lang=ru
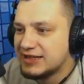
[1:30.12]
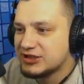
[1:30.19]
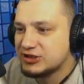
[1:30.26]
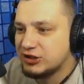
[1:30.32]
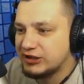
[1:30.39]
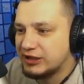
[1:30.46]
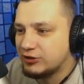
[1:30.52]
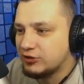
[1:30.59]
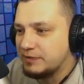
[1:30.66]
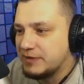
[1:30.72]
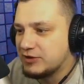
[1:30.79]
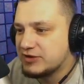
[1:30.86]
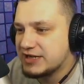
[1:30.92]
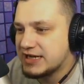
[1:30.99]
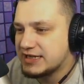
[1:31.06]
что дадут
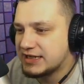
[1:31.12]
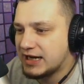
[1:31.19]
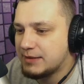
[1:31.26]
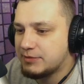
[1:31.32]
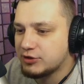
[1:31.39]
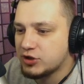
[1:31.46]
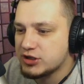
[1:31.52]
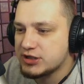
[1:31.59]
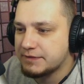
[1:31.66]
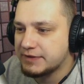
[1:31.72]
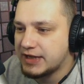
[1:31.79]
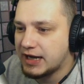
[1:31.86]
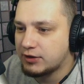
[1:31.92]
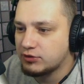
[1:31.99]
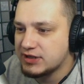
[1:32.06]
мне вот за этих альбиносов?
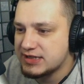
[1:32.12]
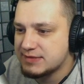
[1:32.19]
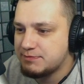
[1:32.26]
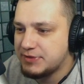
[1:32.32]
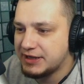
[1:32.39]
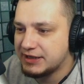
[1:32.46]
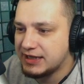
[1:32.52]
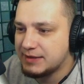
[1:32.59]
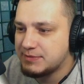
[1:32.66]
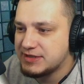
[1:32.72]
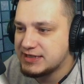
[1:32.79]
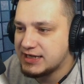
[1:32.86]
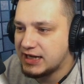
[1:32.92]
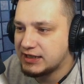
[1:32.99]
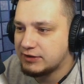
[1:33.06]
Так, у нас белая
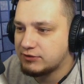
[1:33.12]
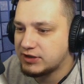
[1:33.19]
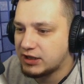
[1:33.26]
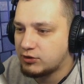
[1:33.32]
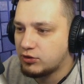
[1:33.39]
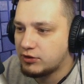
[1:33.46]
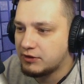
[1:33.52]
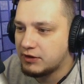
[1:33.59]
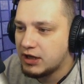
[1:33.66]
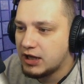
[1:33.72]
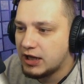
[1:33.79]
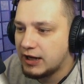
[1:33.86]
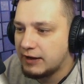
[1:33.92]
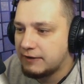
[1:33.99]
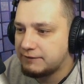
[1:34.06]
обезьяна, вот такой
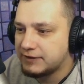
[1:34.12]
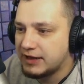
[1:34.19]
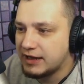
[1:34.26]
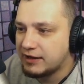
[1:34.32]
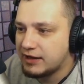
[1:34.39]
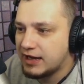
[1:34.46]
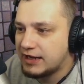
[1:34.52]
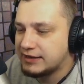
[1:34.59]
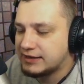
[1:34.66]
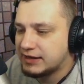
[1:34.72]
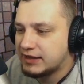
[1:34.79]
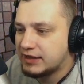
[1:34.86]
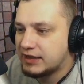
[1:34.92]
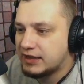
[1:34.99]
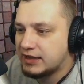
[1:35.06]
флайрайт, э,
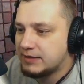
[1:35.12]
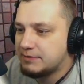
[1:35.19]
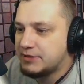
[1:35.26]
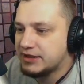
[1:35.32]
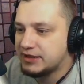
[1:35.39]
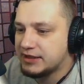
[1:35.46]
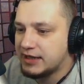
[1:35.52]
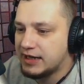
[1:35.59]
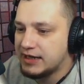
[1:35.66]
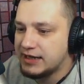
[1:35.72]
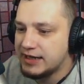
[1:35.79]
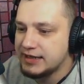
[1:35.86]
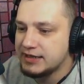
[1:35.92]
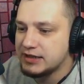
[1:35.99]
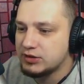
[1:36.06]
а, белый
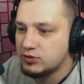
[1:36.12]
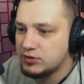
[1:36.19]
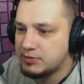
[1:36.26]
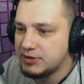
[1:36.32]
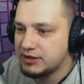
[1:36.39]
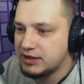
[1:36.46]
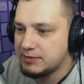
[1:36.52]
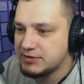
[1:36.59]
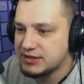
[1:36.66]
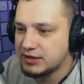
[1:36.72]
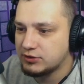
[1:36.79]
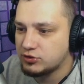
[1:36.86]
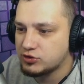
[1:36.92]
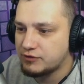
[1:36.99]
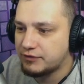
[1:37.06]
олень, ну и белая
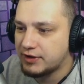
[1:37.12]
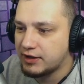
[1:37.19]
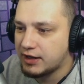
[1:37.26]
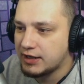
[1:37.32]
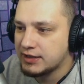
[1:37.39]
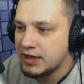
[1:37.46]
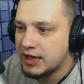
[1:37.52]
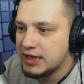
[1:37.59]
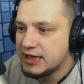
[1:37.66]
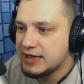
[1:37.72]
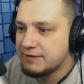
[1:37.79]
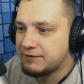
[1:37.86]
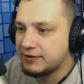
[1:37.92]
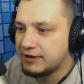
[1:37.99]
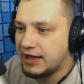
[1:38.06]
обезьяна тоже флайрайт.
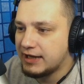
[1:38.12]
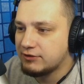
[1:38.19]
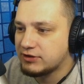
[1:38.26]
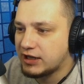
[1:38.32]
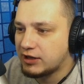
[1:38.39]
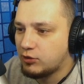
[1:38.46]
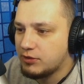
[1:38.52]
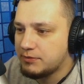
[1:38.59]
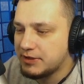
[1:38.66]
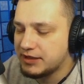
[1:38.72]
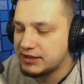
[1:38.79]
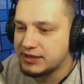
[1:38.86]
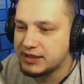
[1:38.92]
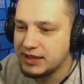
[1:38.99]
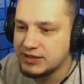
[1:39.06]
И флай вот такой
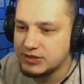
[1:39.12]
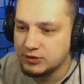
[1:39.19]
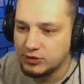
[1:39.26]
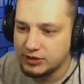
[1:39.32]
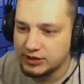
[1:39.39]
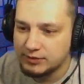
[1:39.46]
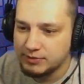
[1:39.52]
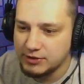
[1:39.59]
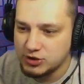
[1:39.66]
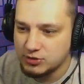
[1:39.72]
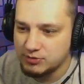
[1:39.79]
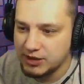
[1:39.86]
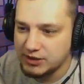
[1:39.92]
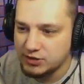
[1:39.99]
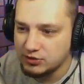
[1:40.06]
белый котенок. Причем
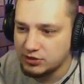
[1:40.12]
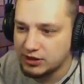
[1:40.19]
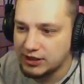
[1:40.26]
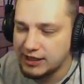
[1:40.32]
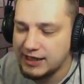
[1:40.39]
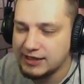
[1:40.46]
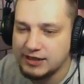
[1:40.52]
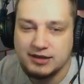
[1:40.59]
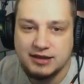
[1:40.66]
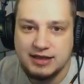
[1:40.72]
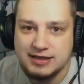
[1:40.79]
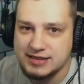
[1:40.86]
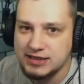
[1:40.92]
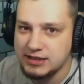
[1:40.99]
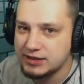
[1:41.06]
котенок реально
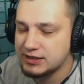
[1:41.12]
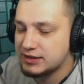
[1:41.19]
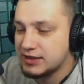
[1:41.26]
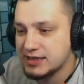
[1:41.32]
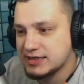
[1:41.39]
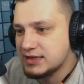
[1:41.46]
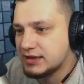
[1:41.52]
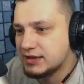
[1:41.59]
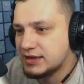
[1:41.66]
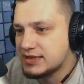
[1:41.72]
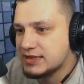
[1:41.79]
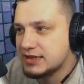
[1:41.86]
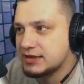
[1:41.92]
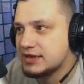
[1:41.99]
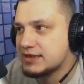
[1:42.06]
классный. Классный,
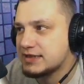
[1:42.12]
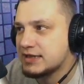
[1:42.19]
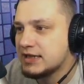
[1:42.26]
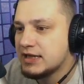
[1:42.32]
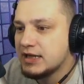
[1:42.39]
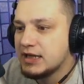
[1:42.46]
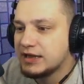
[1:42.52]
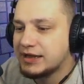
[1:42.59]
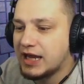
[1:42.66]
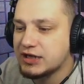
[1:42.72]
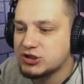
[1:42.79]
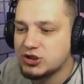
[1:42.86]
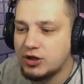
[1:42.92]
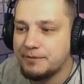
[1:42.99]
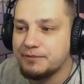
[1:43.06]
классный, классный. Так
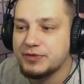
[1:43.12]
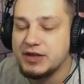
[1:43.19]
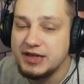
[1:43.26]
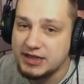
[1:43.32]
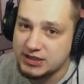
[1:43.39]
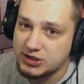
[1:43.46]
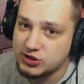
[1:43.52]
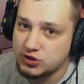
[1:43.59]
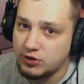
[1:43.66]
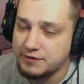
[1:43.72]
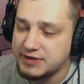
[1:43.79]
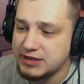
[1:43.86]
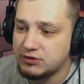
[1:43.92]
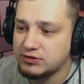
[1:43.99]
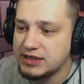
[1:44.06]
что, если что,
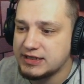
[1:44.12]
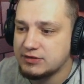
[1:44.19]
все вот эти